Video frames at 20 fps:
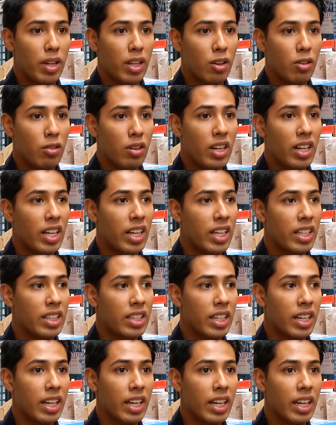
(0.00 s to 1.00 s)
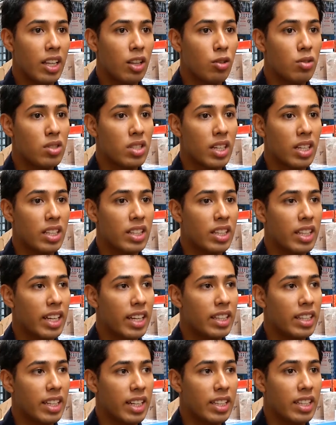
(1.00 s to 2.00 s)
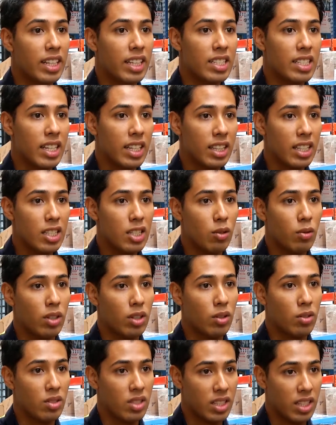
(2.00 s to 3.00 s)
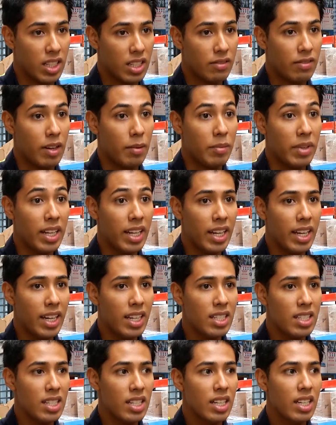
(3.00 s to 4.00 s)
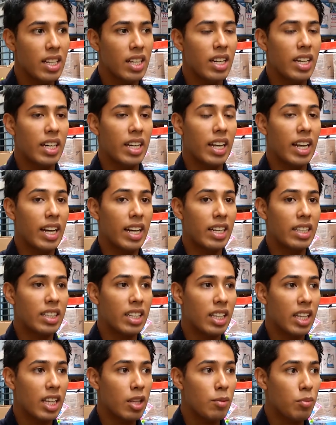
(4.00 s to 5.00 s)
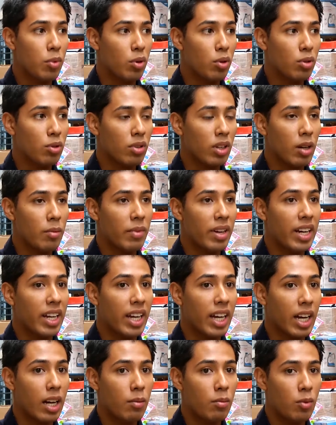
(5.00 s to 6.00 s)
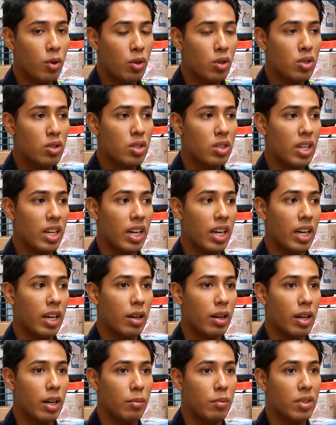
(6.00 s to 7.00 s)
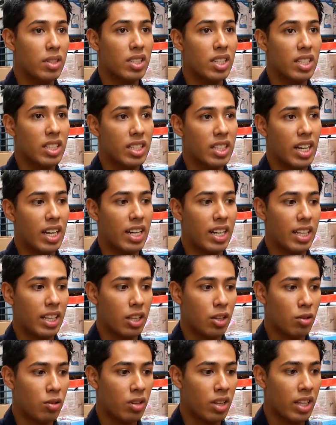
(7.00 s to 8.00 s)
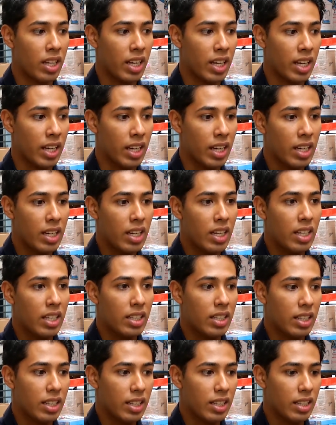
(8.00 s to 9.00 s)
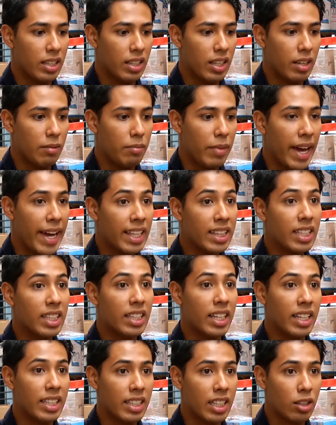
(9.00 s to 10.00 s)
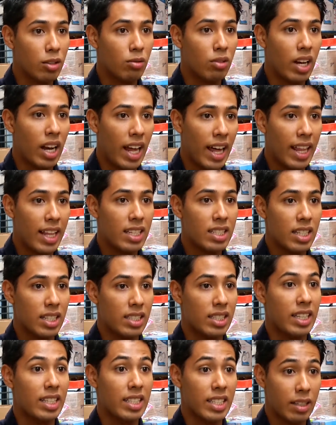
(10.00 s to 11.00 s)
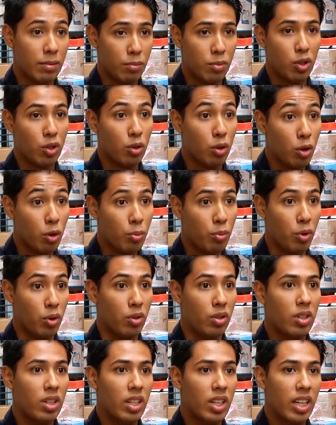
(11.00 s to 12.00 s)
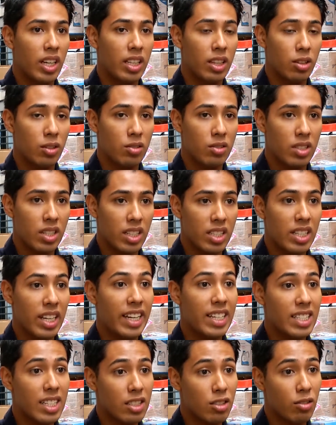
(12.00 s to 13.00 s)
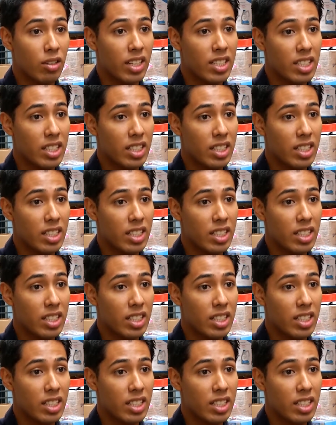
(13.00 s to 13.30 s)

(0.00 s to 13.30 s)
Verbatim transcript: padrón entre, 200, 300 y 400 familias y la cantidad de producto que manejamos eh, es alrededor de de 20, 30 toneladas hasta 100 por grupo. Entonces, esas de